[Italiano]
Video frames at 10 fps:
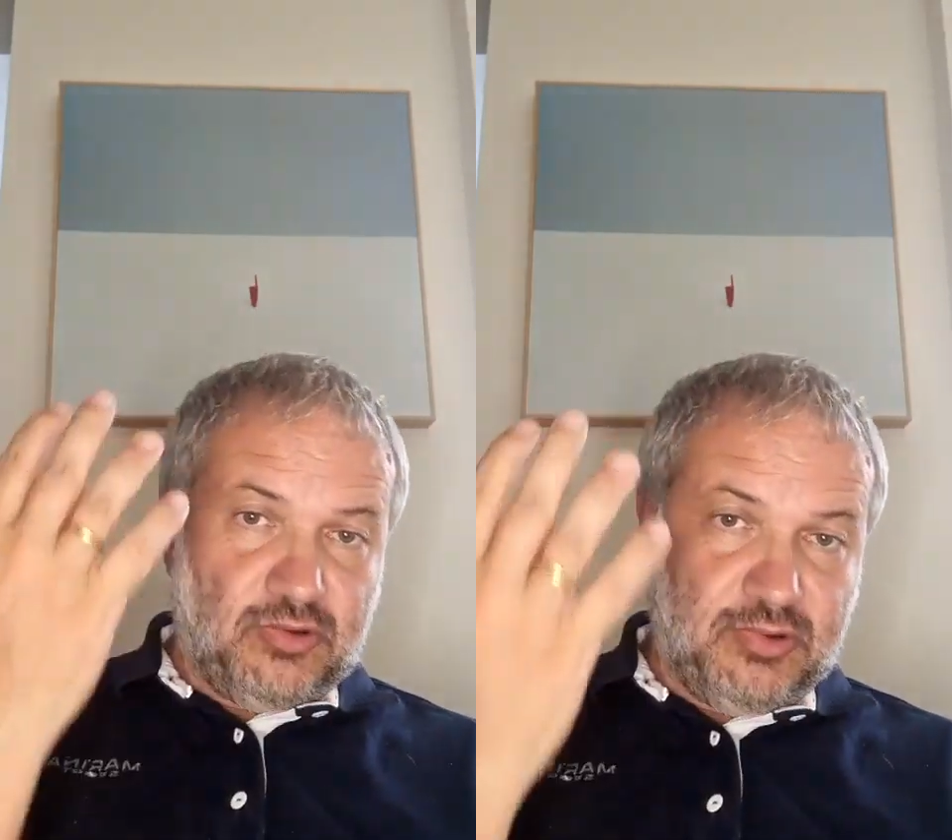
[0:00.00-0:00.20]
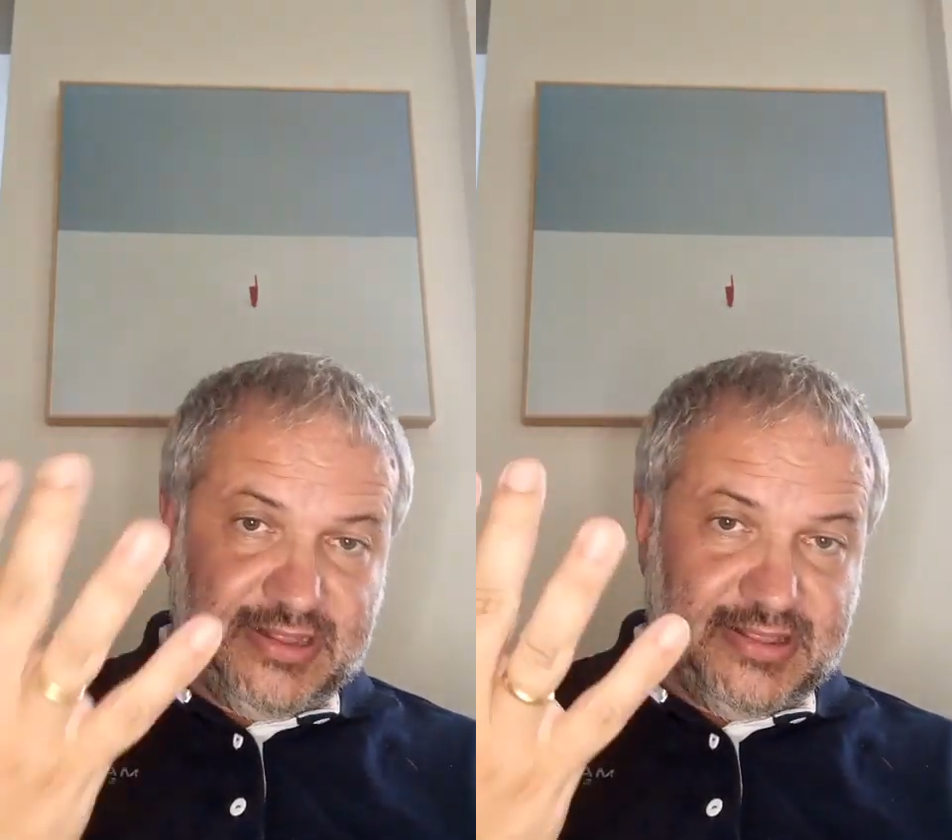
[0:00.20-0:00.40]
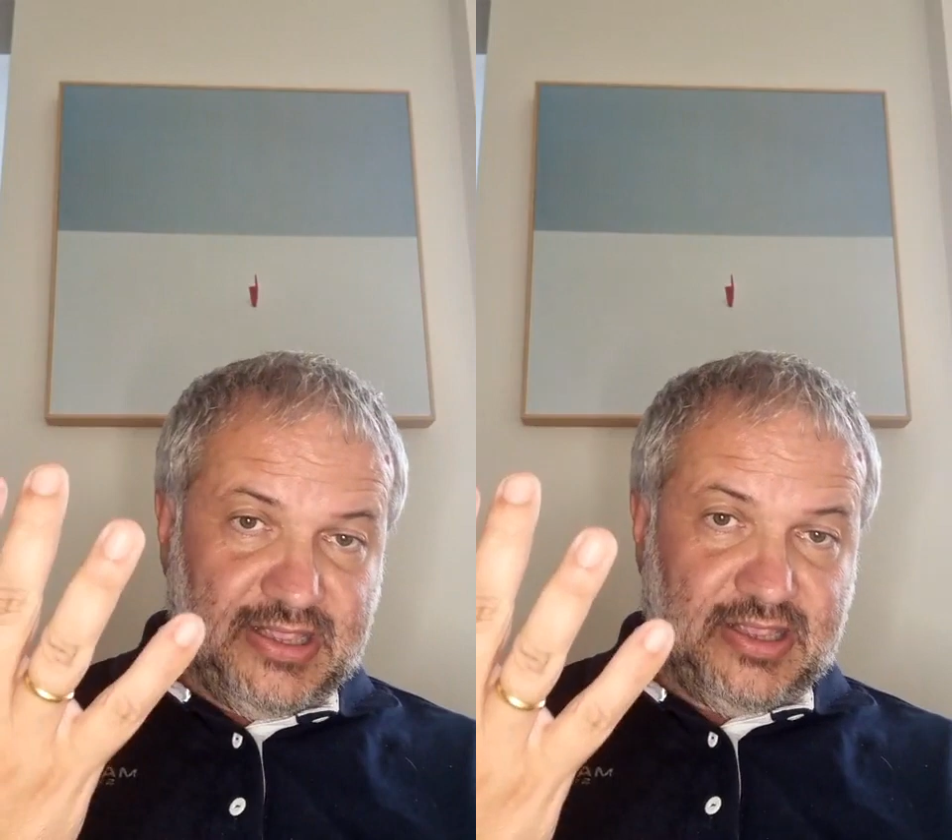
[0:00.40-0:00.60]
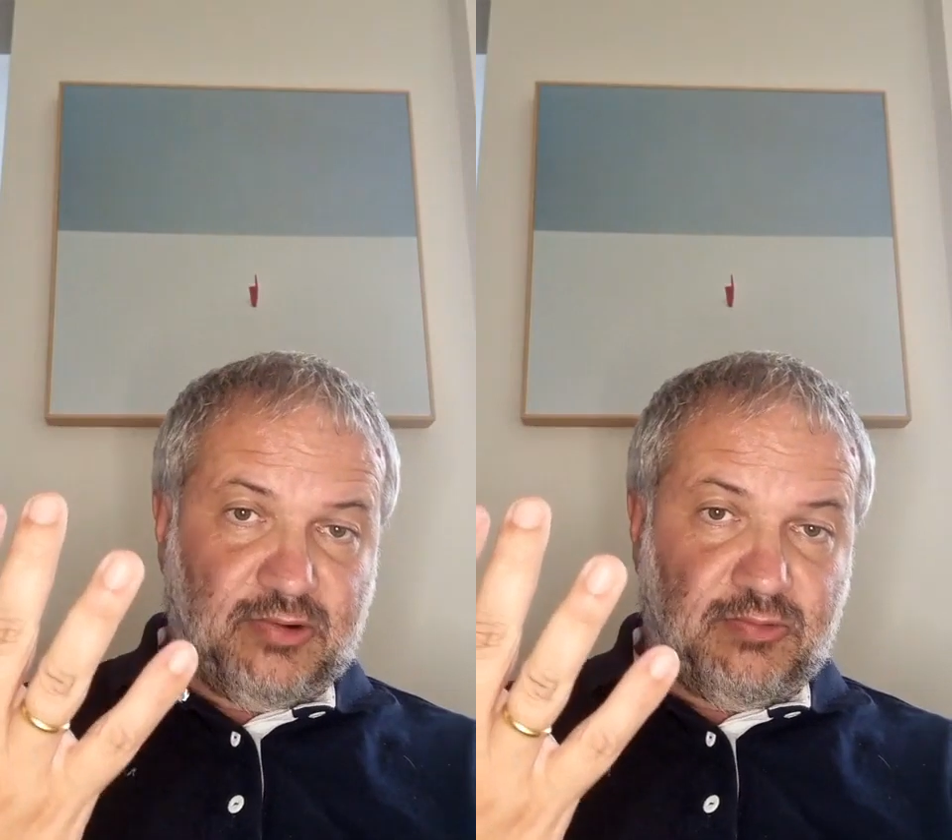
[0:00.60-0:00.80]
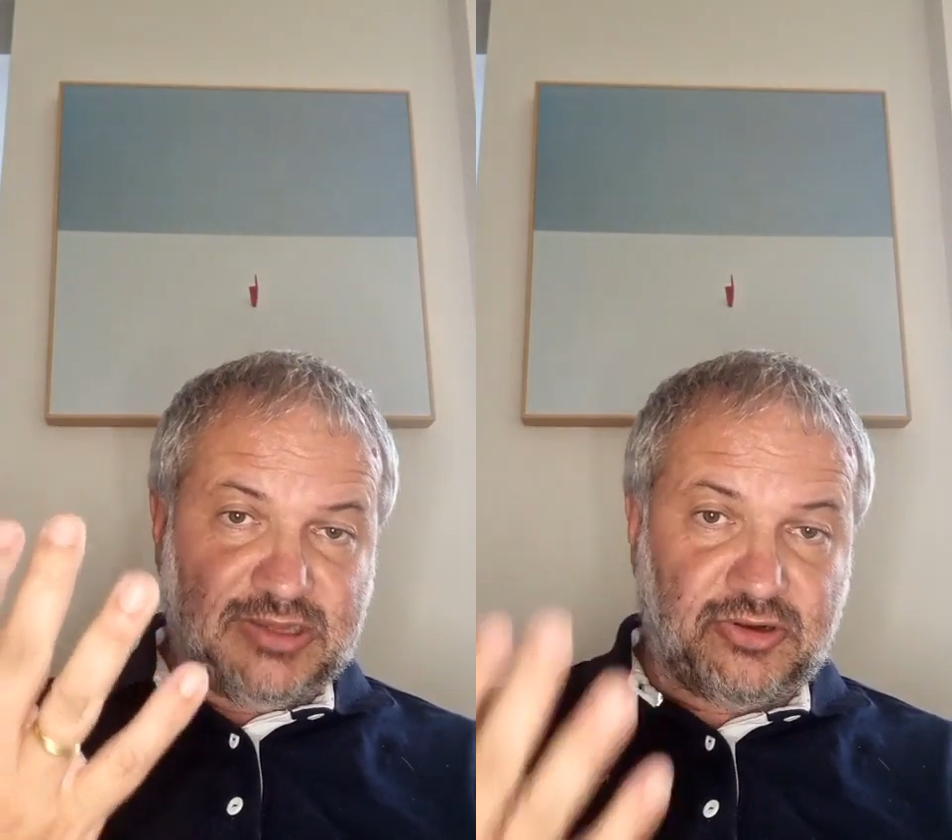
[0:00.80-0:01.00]
quindi
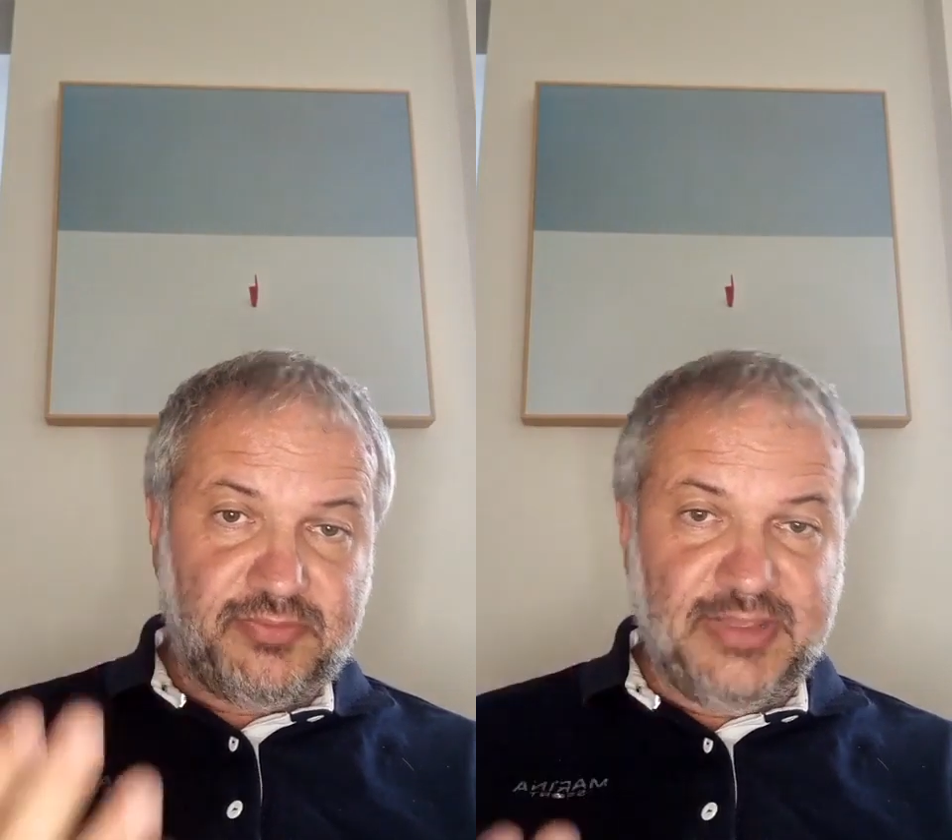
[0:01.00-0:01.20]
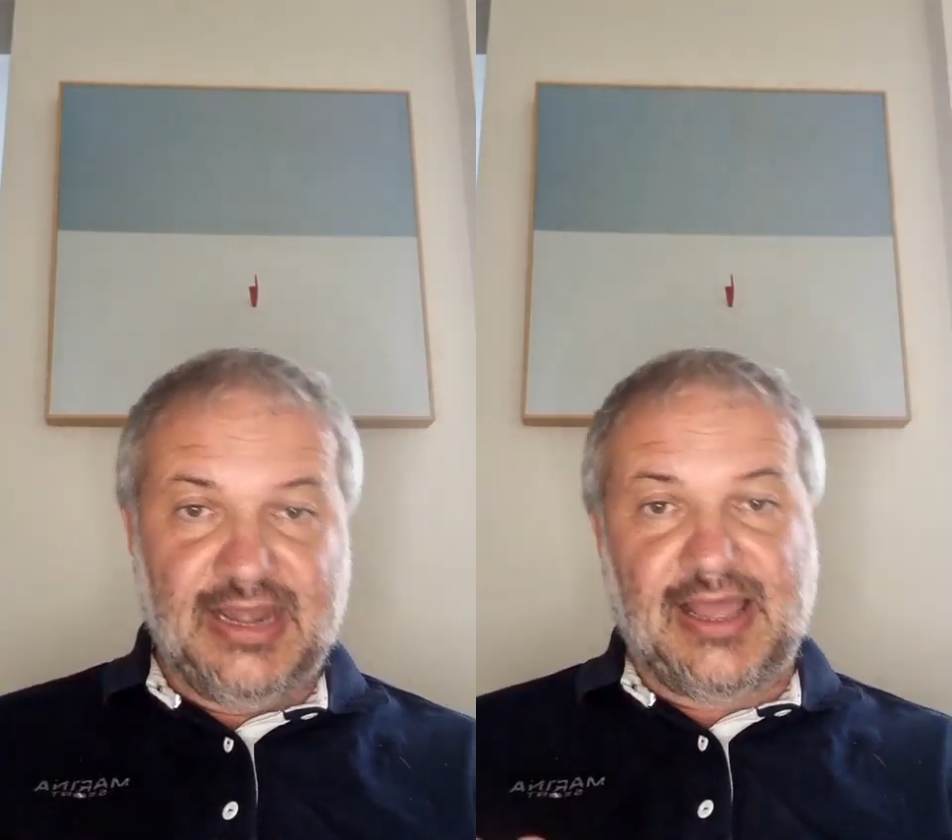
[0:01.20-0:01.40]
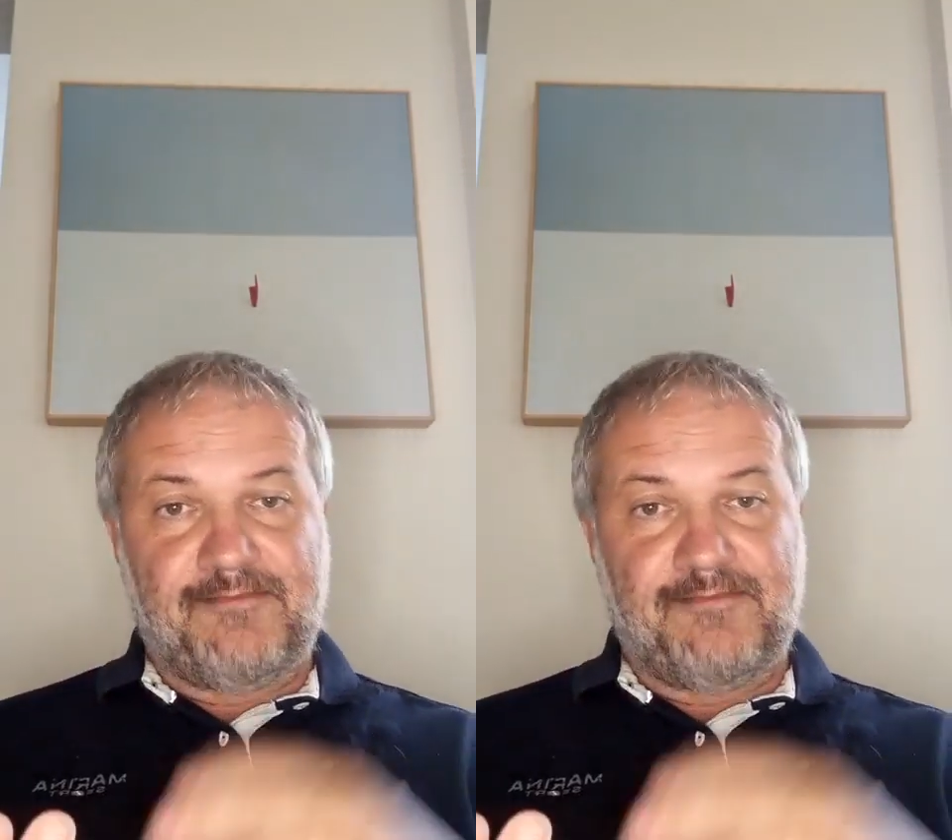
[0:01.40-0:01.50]
4.000